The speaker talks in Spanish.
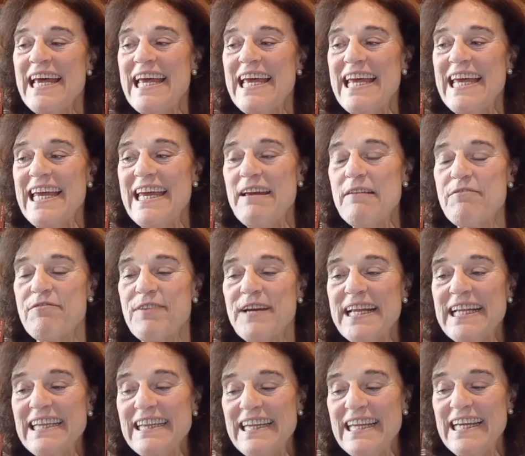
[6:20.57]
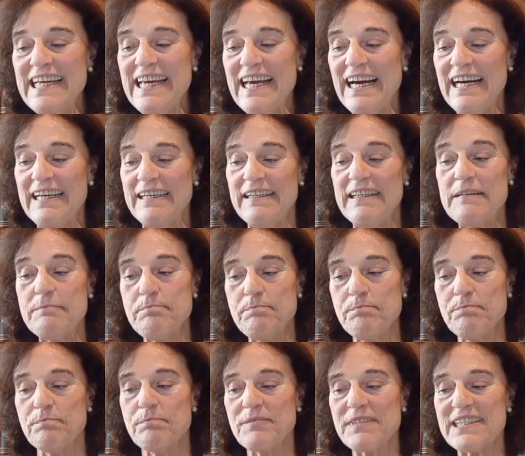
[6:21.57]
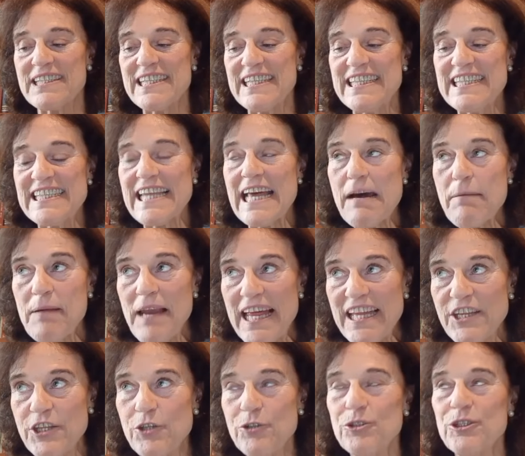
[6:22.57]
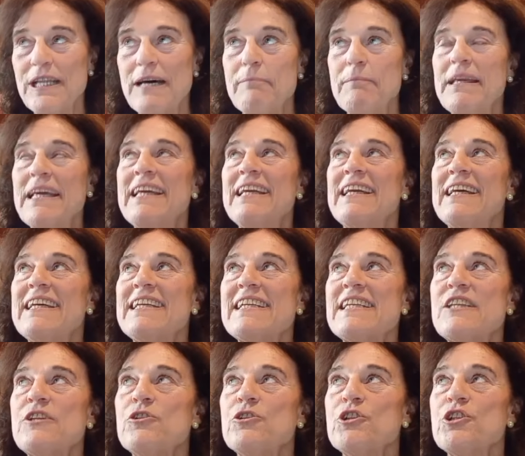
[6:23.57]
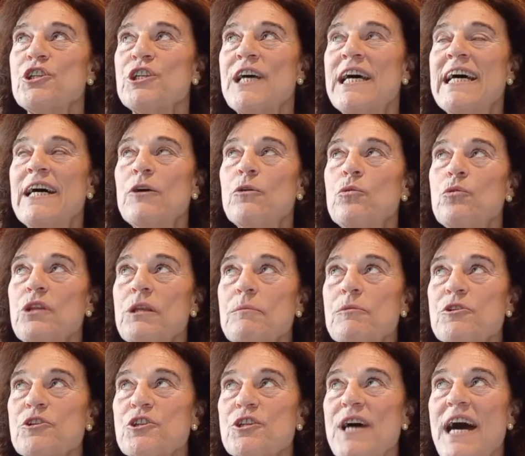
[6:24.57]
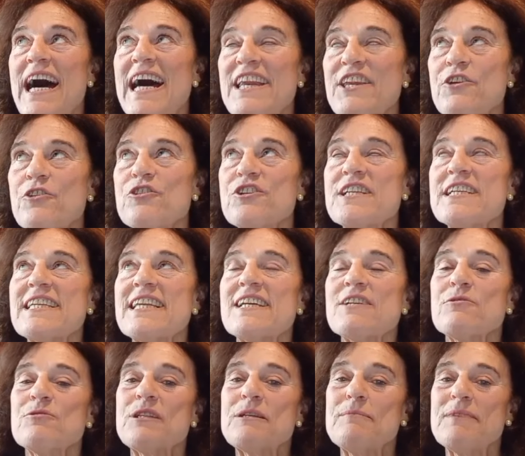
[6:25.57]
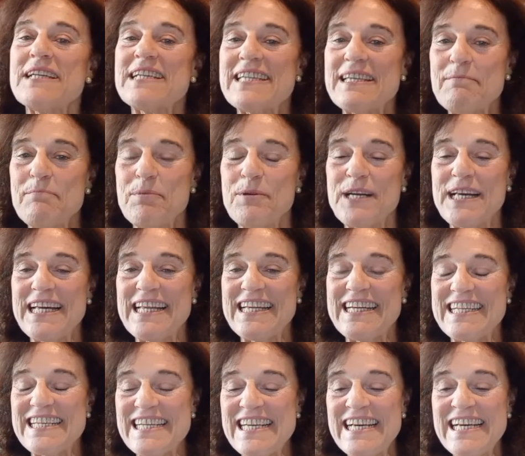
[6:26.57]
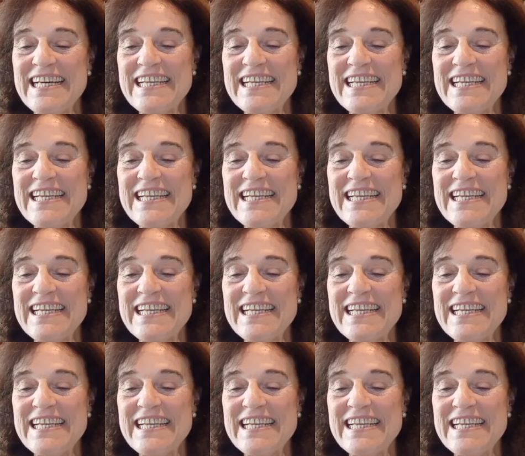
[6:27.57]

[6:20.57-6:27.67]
Eh, frente a, mm, se está hablando también, estos últimos años, estas últimas temporadas,